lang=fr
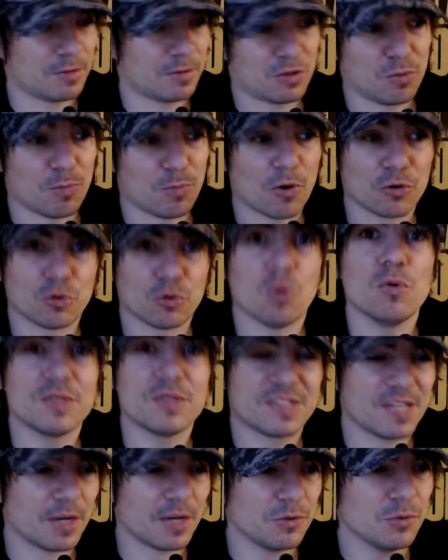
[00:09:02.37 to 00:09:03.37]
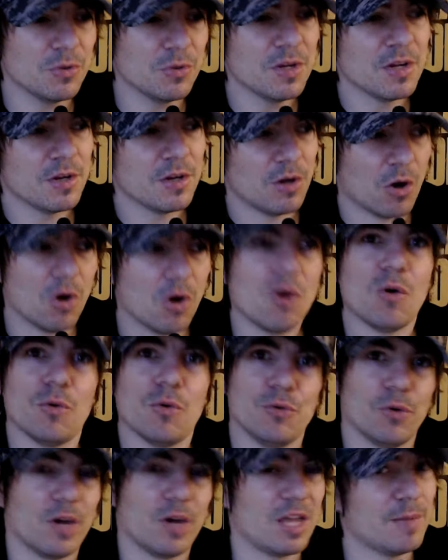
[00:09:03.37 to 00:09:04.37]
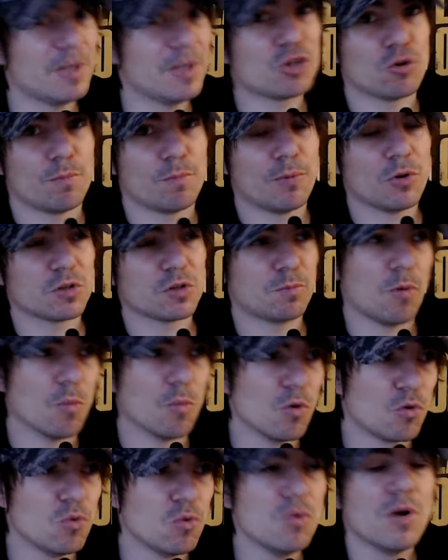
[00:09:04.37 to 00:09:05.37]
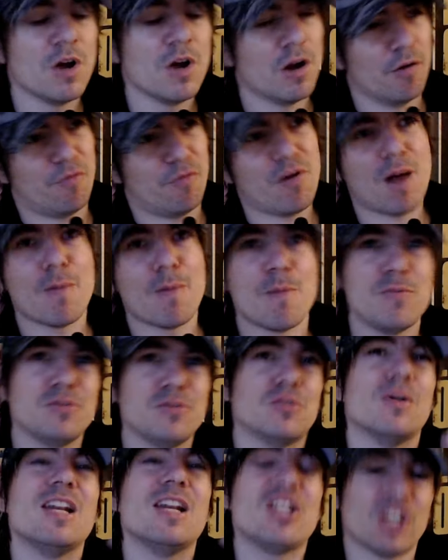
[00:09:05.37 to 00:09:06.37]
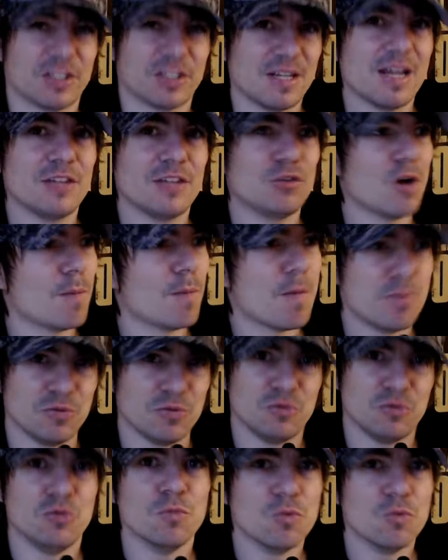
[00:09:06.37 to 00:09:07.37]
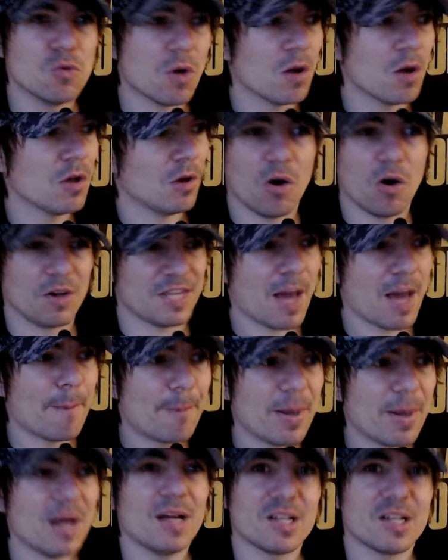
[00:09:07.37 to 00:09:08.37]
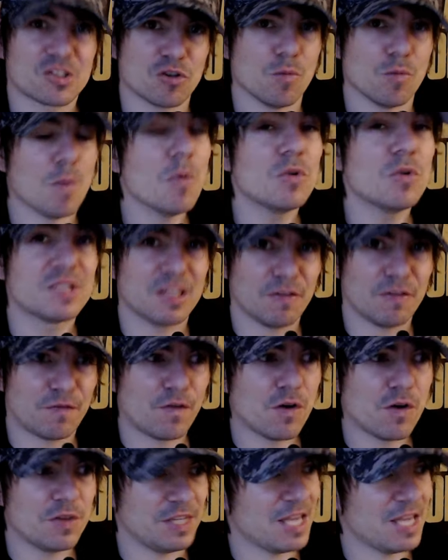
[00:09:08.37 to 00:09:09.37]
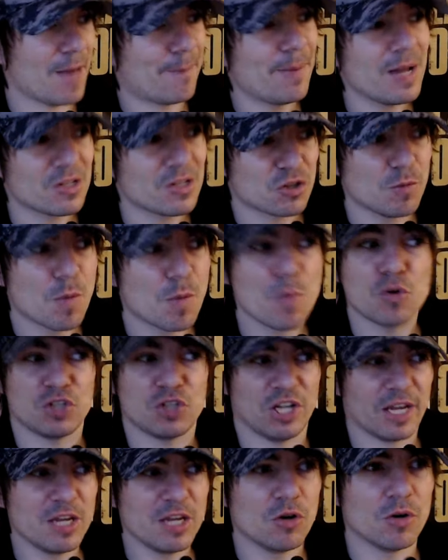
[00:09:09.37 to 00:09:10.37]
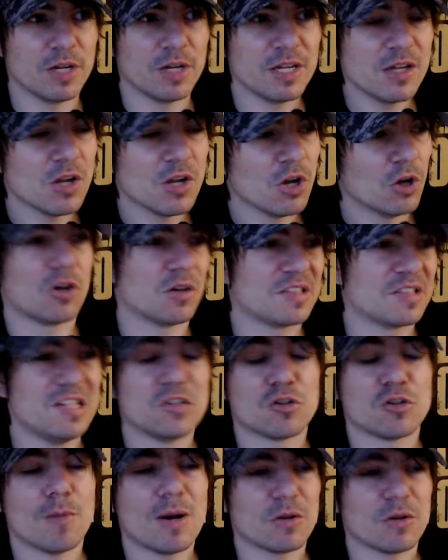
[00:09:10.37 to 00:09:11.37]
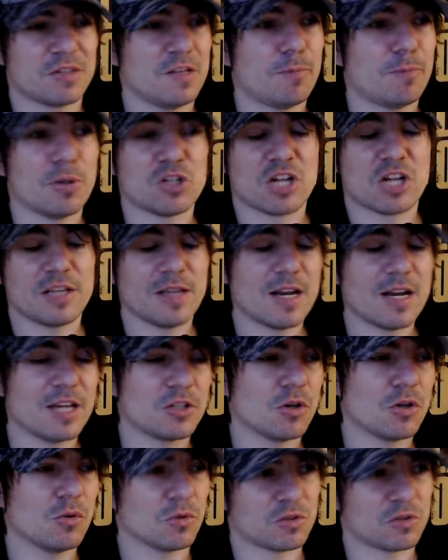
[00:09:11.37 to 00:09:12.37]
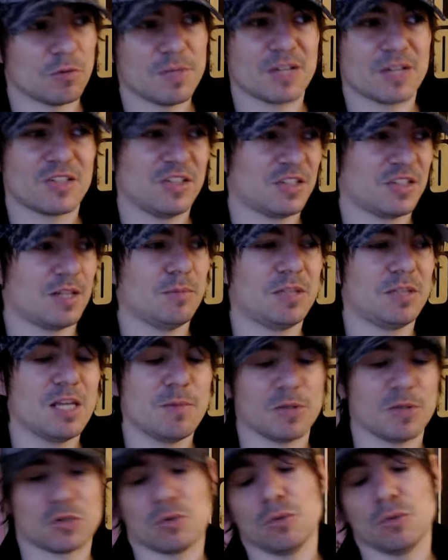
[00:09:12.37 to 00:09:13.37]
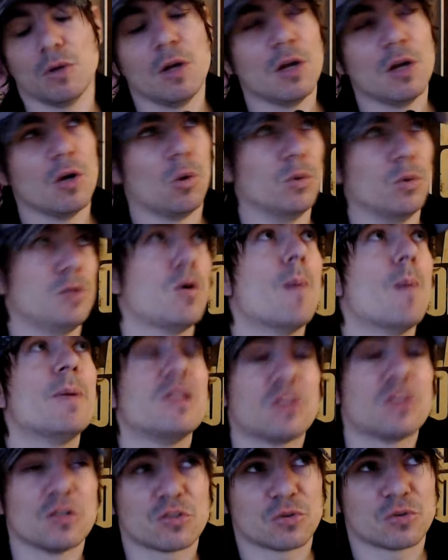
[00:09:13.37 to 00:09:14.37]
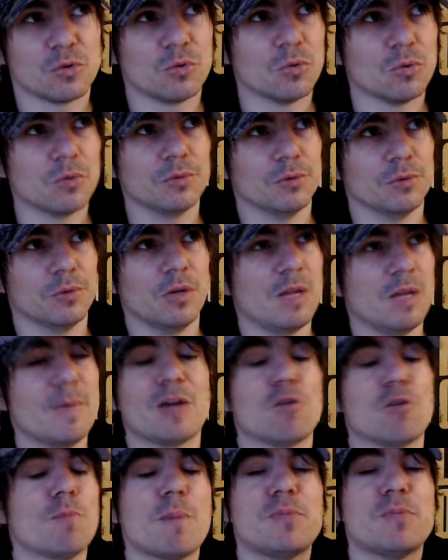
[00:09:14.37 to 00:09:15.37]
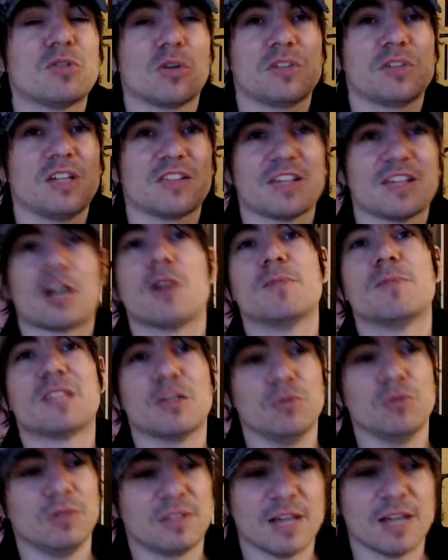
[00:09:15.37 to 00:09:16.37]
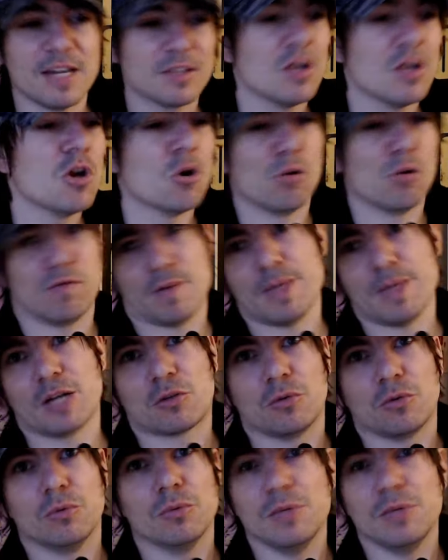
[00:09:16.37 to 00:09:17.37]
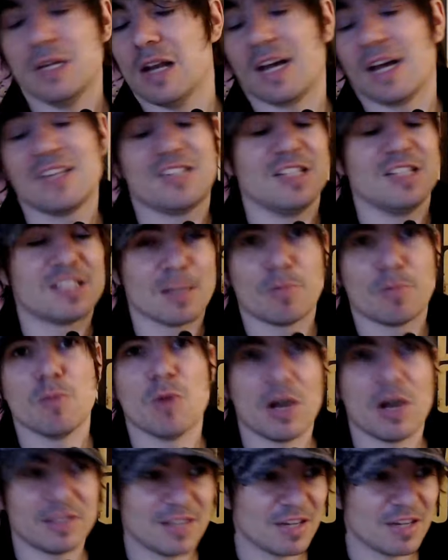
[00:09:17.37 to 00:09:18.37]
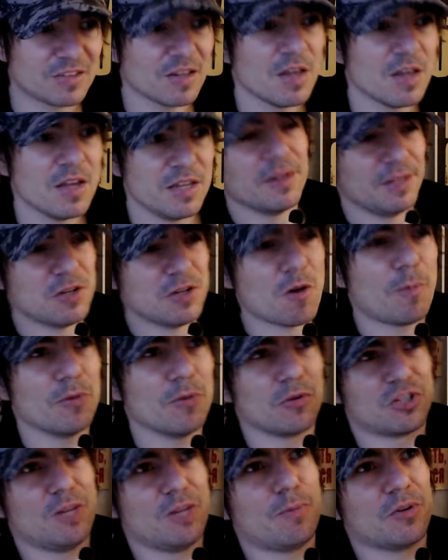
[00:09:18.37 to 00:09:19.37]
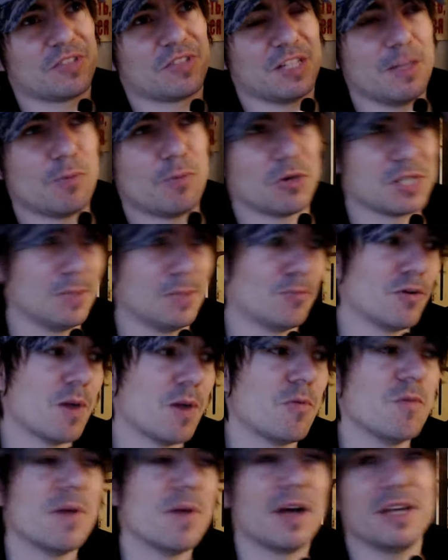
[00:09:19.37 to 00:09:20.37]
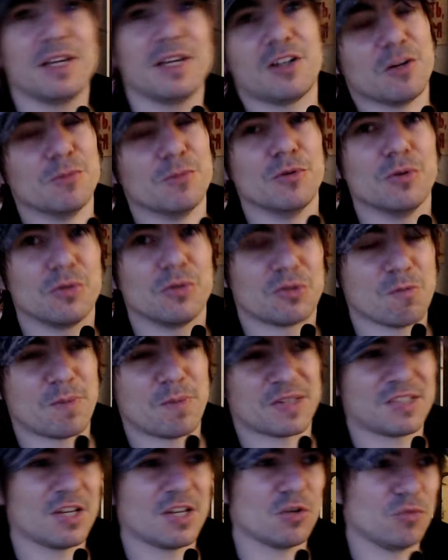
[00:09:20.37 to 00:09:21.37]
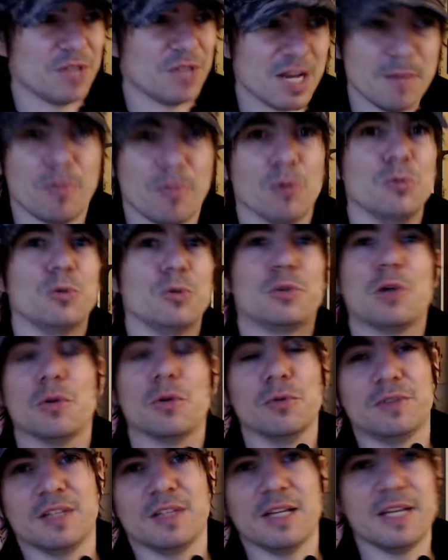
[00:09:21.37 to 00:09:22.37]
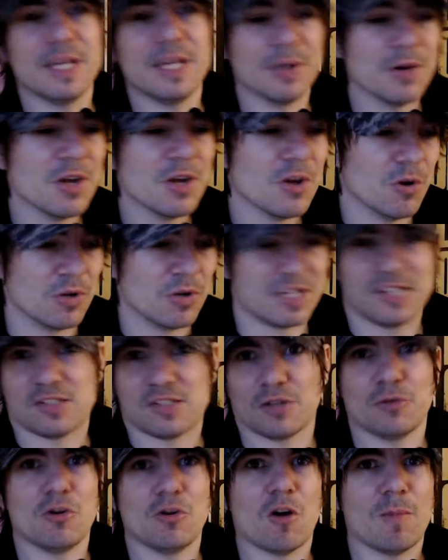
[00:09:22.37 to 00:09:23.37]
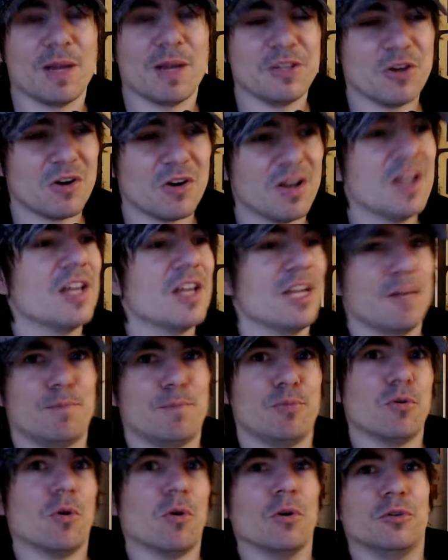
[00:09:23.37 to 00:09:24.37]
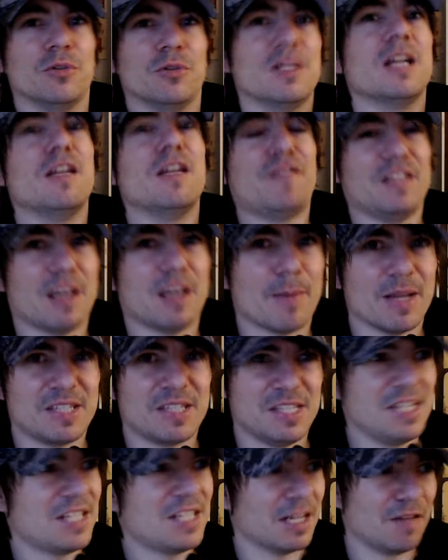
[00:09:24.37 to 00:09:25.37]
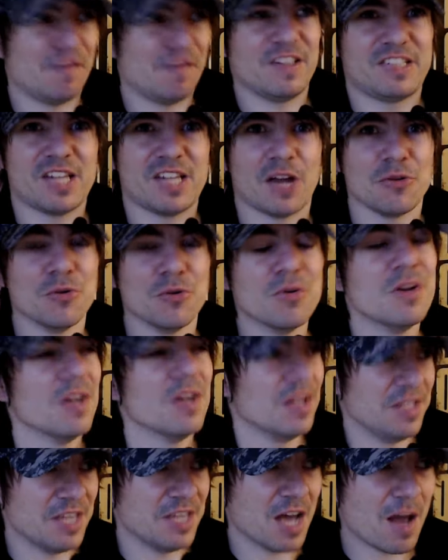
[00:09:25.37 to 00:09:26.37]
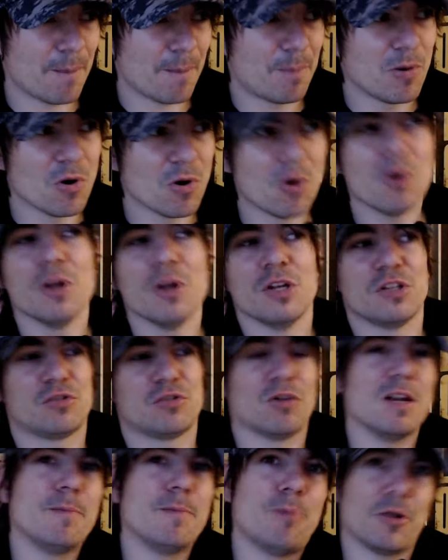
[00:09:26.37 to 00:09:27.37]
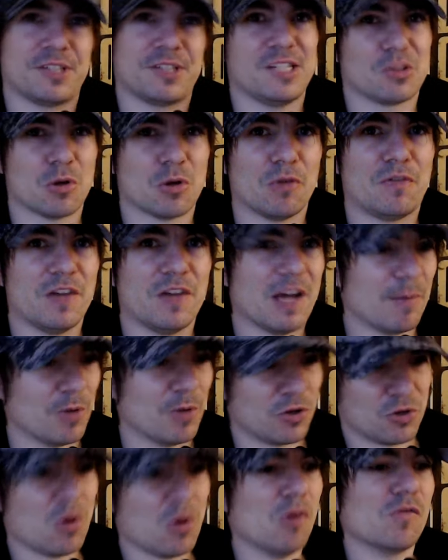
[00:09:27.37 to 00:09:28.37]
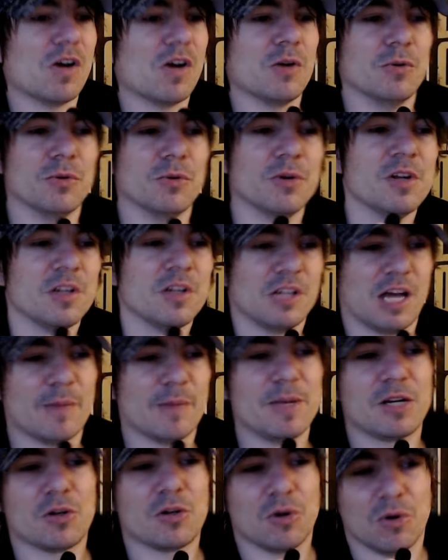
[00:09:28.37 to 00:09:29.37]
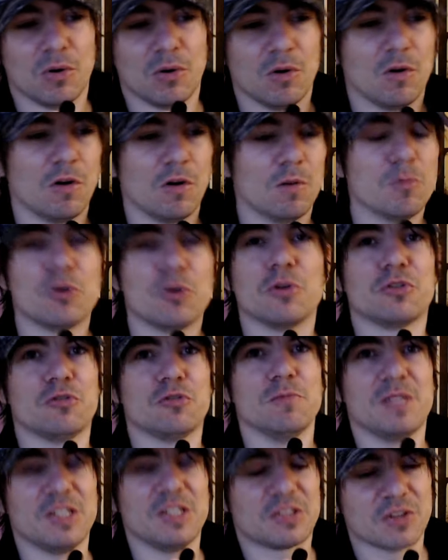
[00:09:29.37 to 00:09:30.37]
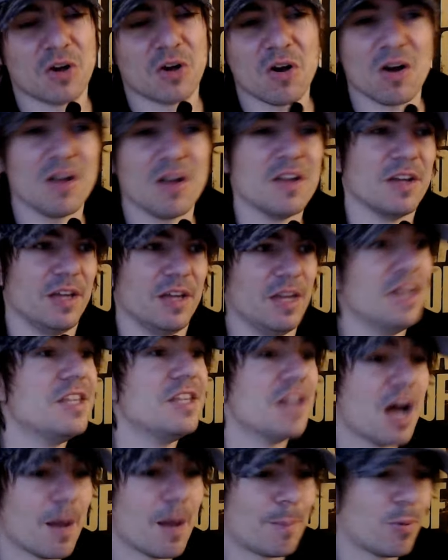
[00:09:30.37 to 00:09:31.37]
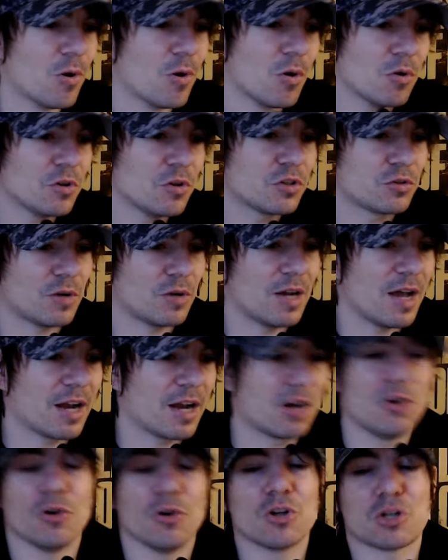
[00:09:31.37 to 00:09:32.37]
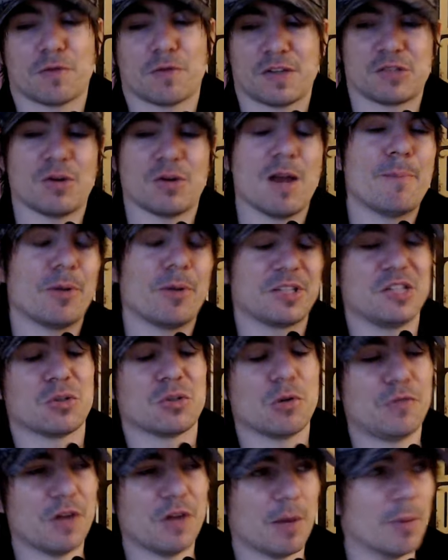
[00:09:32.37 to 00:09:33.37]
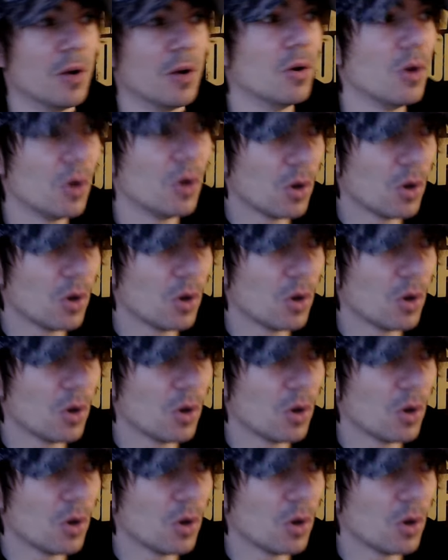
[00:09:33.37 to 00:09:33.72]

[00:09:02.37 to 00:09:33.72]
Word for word: Ça se prend trop au sérieux. Or, on aurait aimé, je pense, pour beaucoup, voir un peu plus de légèreté là-dedans, un peu plus d'humour. Or, il n'y a pas un seul moment où c'est fun, il n'y a pas un seul moment où j'ai rigolé. Quand il se balance des punchlines à la gueule, on sent bien que c'est scripté parce que on n'y croit pas une seule seconde. Les mecs ont pas pu sortir ça comme ça d'une traite. On voit bien qu'il récite simplement un texte. D'ailleurs, pendant que j'y pense, c'est des plans qui me font un peu marrer, comme ce passage où il y a les producteurs de télé euh, qui sortent de leur bagnole, et pour euh, donner un effet dramatique, un effet sérieux, il y a un plan sur les portes qui se referment. Genre on voit le, un mec en beau costume qui sort, et il y a un plan sur la clanche, enfin sur la porte qui se referme.